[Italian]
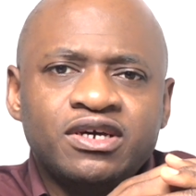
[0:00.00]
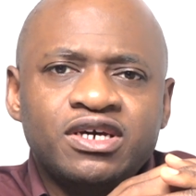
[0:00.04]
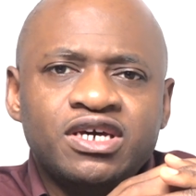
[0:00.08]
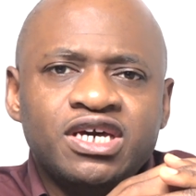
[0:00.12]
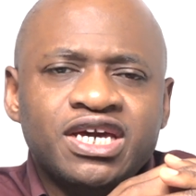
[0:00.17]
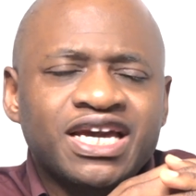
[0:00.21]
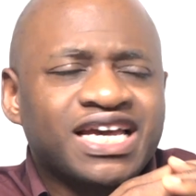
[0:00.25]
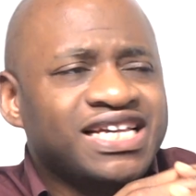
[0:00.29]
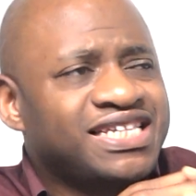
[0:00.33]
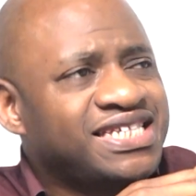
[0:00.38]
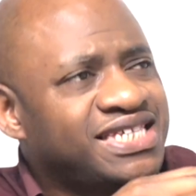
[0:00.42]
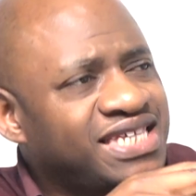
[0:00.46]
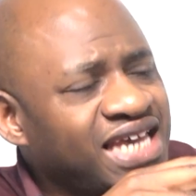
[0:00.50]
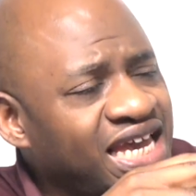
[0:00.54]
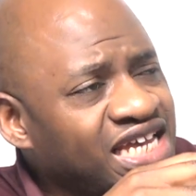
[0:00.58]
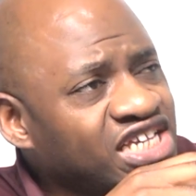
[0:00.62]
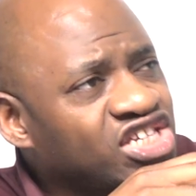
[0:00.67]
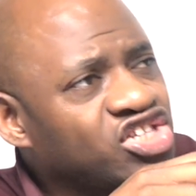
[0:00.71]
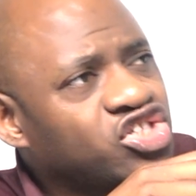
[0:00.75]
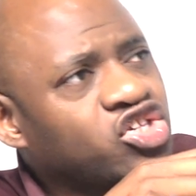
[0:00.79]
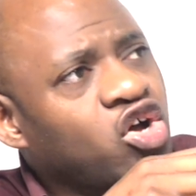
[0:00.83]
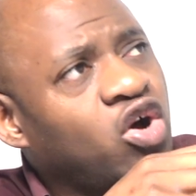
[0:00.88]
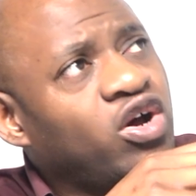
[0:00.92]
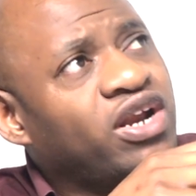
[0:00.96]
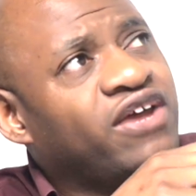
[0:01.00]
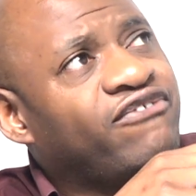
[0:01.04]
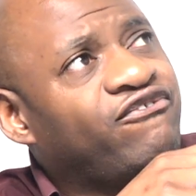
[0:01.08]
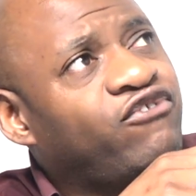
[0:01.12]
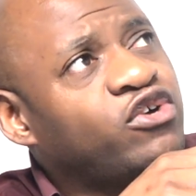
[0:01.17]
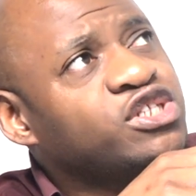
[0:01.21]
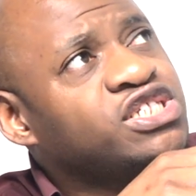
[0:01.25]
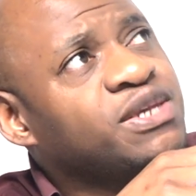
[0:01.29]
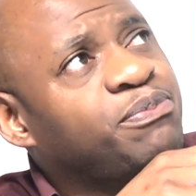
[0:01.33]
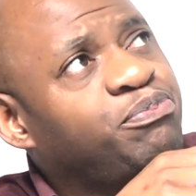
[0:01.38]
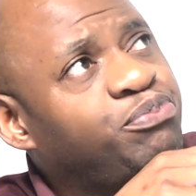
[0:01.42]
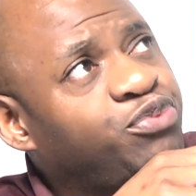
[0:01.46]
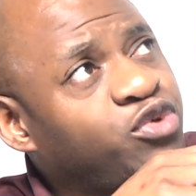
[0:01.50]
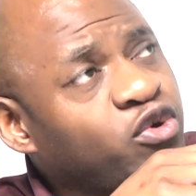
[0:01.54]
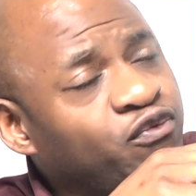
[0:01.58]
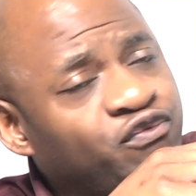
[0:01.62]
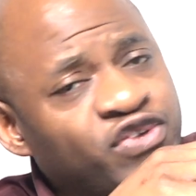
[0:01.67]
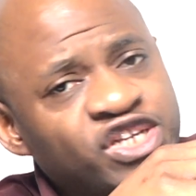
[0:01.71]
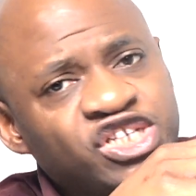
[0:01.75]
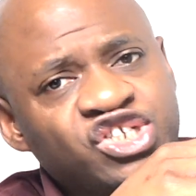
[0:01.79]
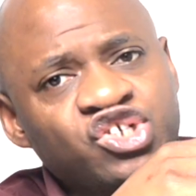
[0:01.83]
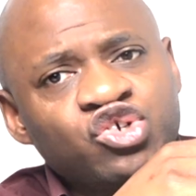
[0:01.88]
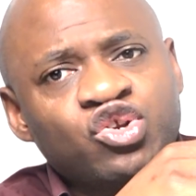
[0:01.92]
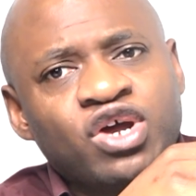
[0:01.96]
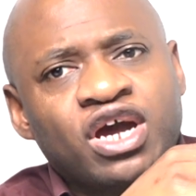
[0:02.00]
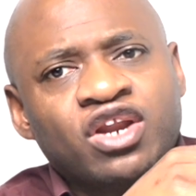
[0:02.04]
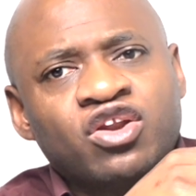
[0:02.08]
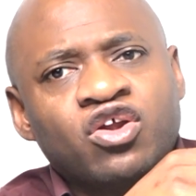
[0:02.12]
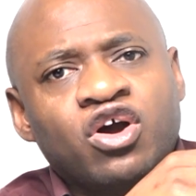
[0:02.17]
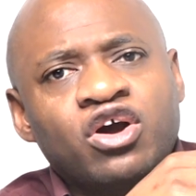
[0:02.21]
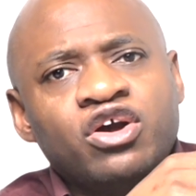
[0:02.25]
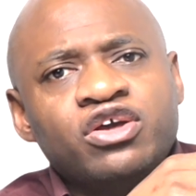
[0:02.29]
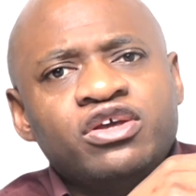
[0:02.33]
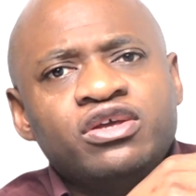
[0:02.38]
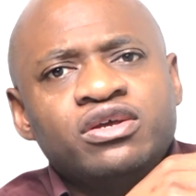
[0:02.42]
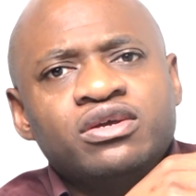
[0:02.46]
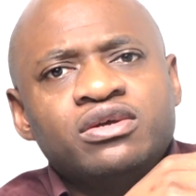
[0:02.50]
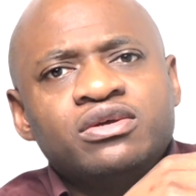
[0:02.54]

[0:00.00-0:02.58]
che se il Sole fosse più vicino a noi,